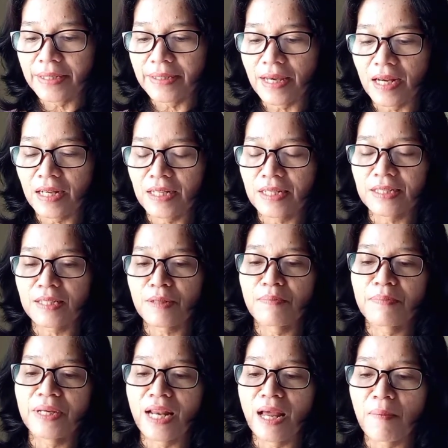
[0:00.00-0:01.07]
yang
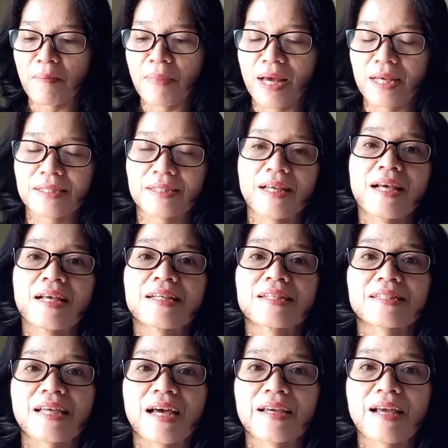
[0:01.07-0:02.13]
ke-19.
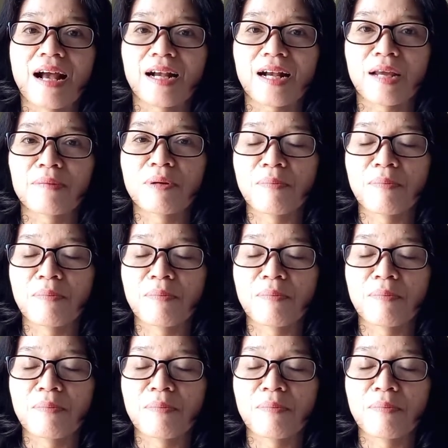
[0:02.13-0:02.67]
Saya akan